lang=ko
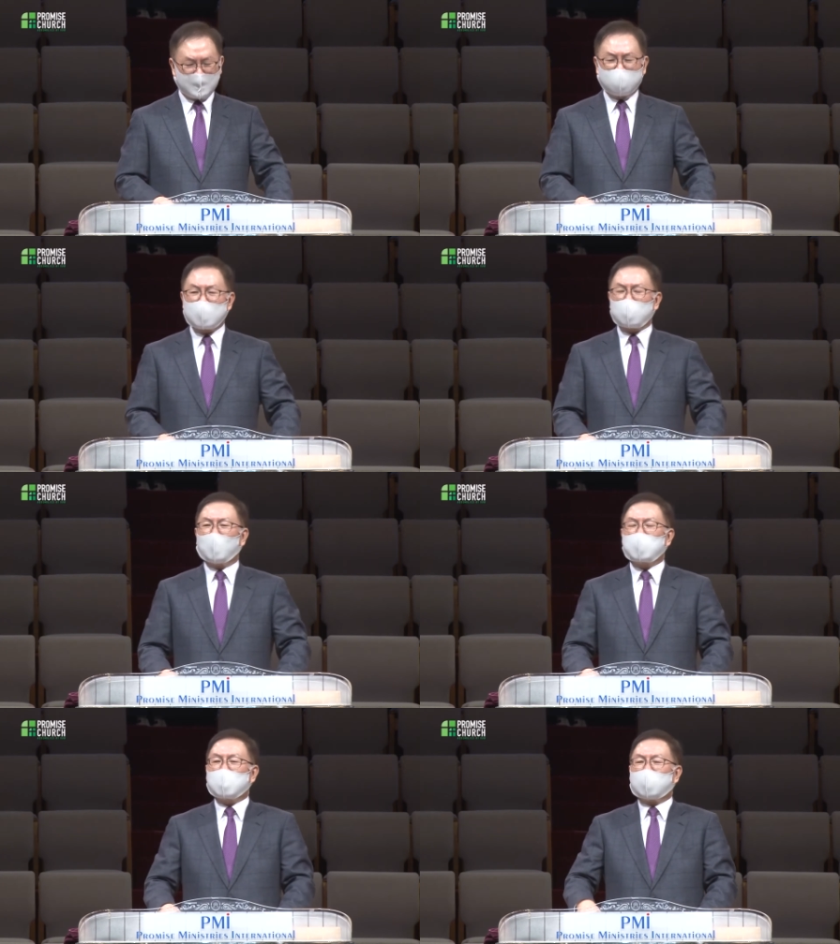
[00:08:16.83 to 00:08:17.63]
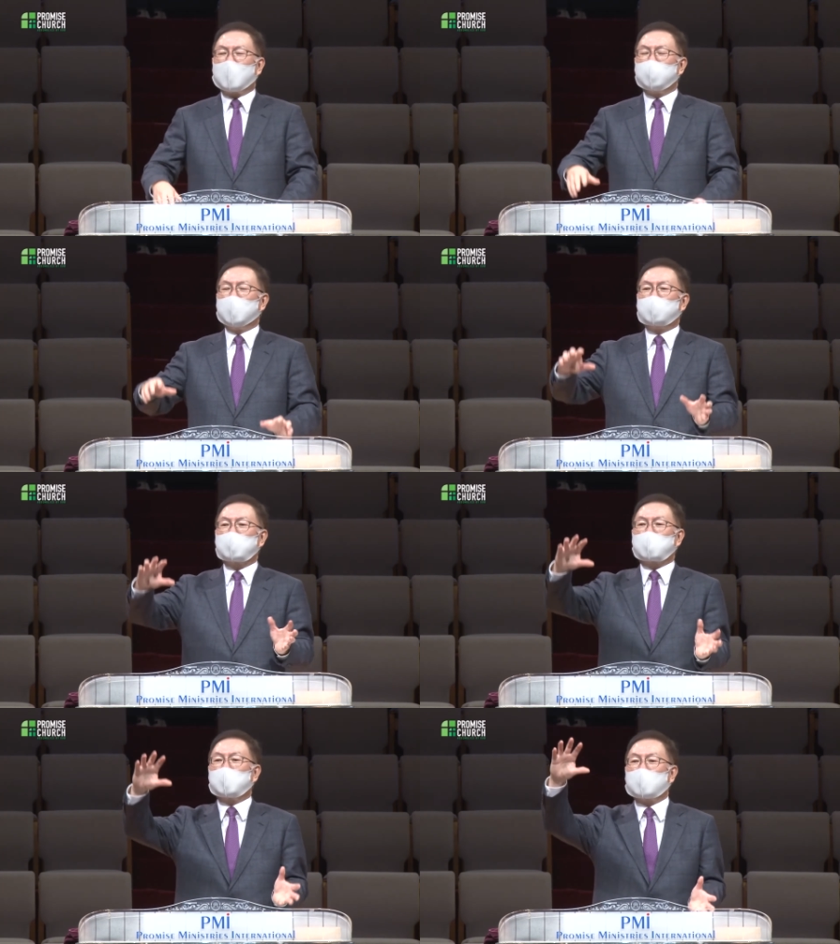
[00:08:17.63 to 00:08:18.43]
그래서 혹시 하나님이
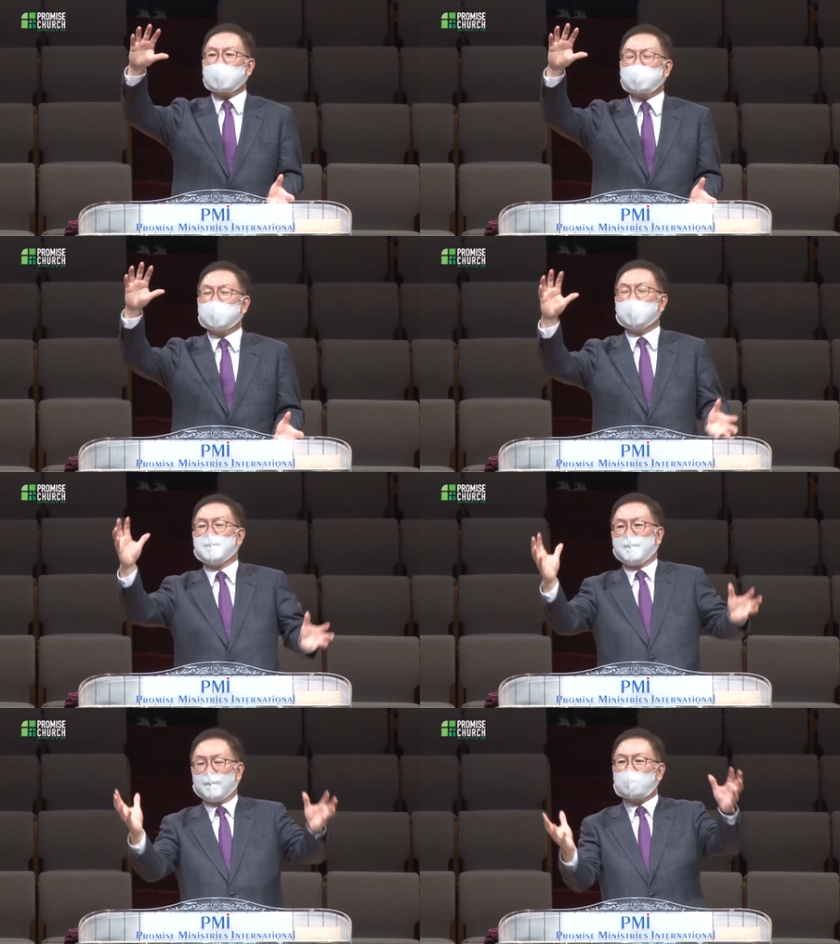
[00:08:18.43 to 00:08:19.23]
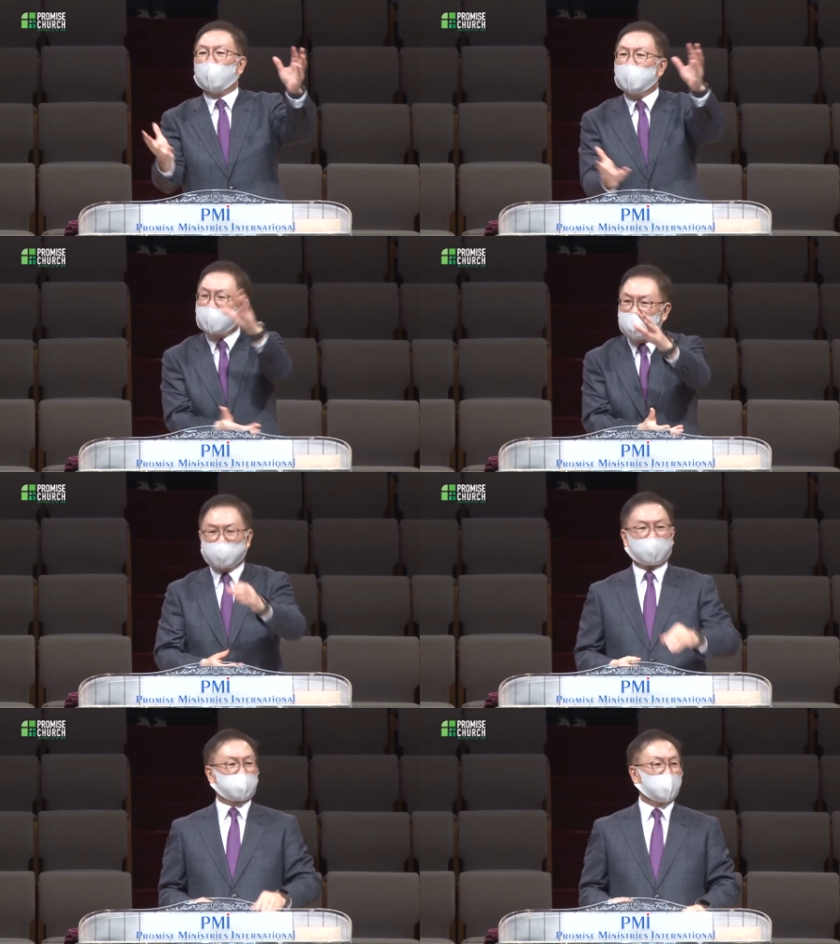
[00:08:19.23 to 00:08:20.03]
뜻을 다시
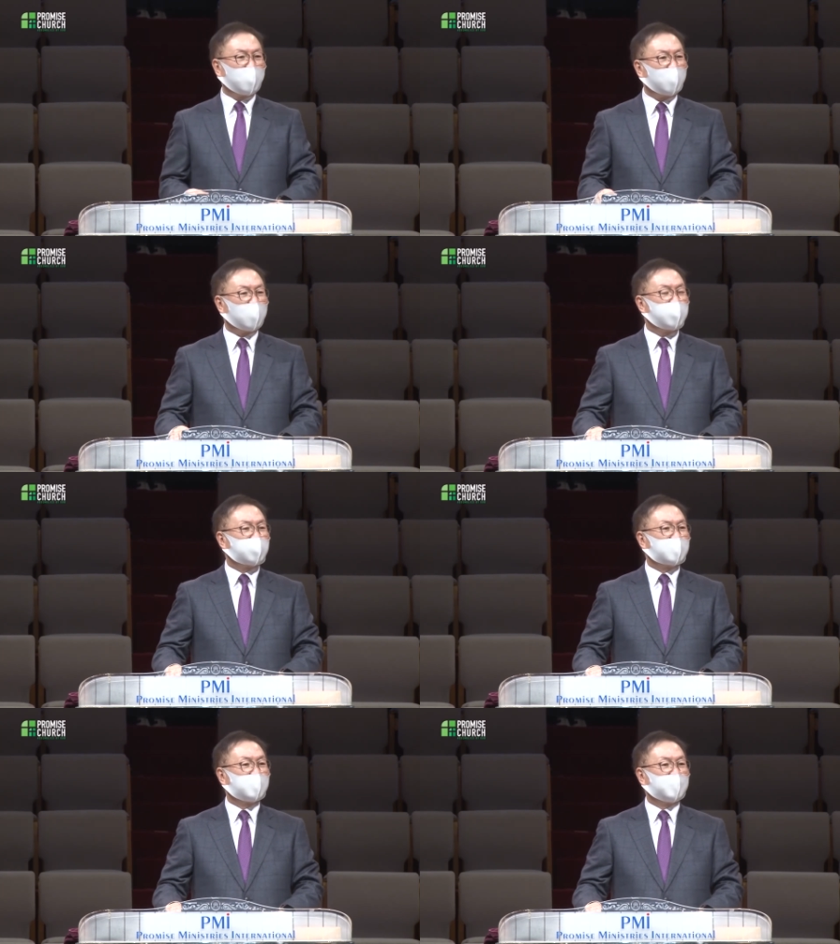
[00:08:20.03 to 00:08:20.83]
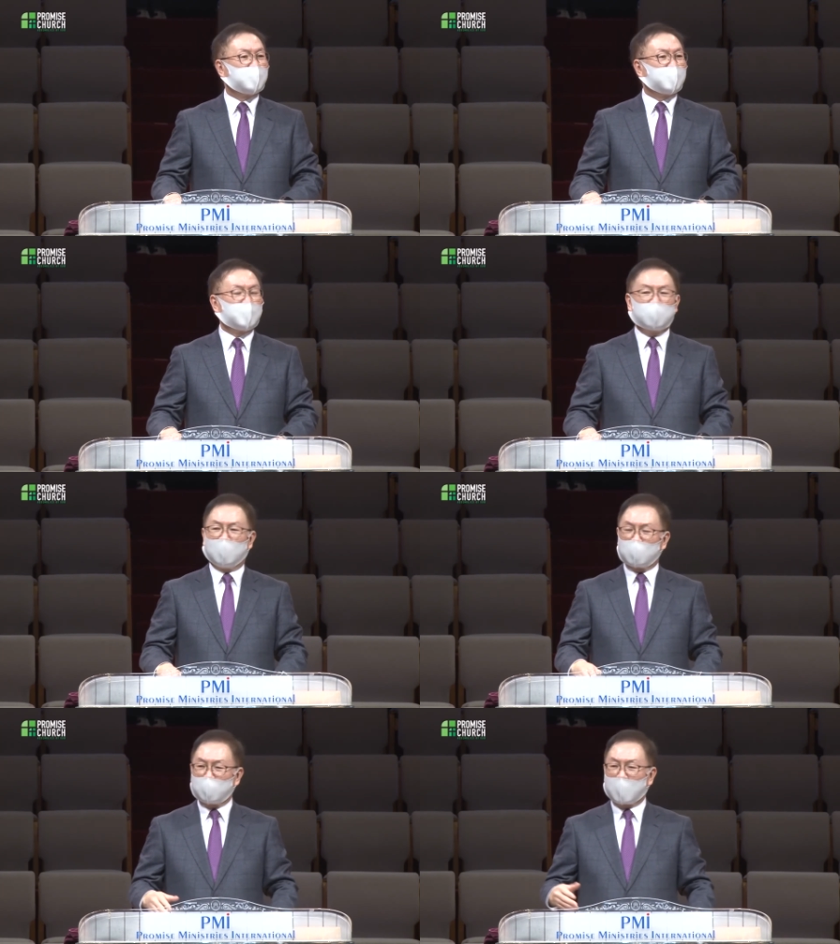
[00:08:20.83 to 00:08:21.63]
돌이키셔서
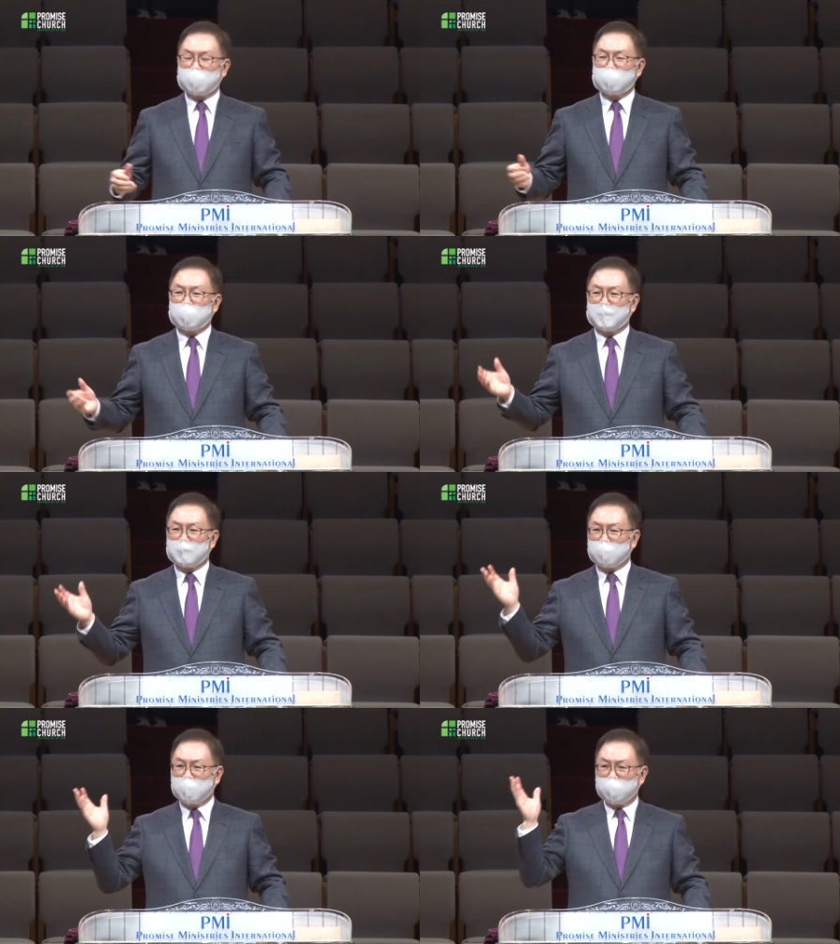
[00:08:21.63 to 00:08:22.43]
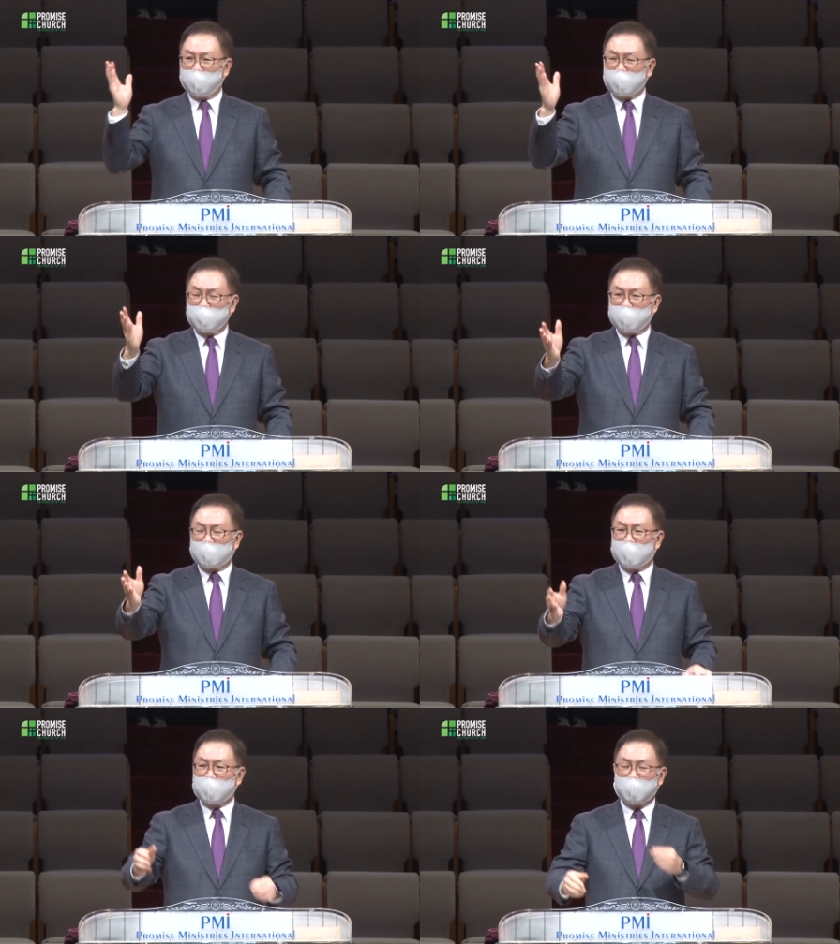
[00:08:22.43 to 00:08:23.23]
결국에는 니느웨를
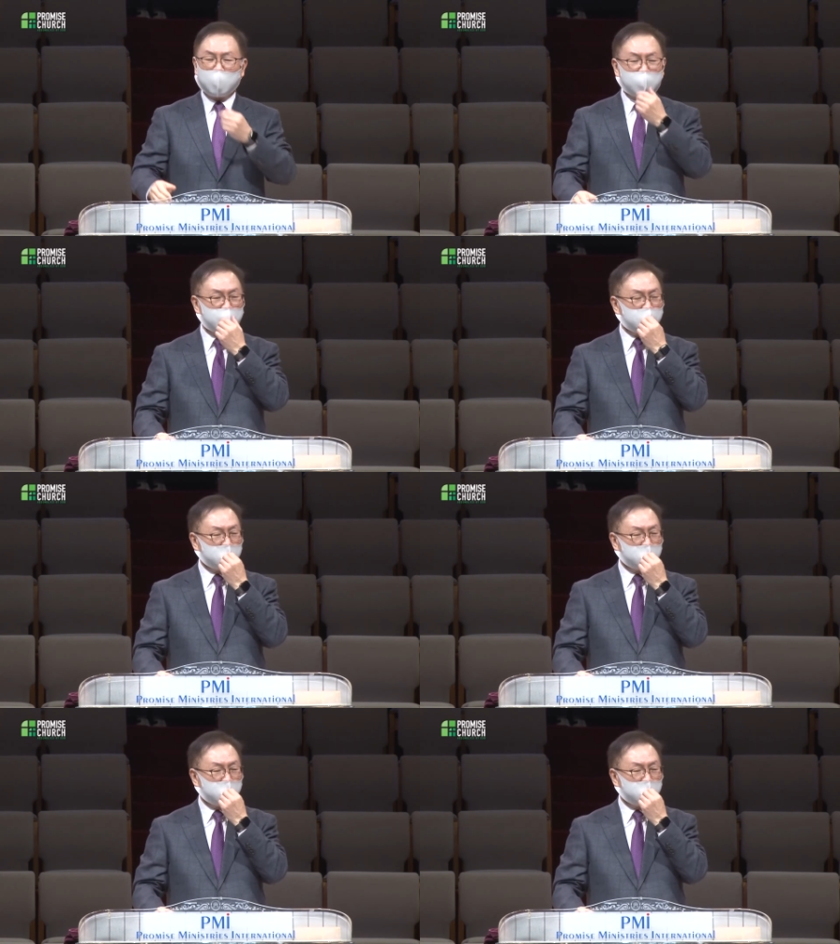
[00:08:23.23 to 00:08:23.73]
향하여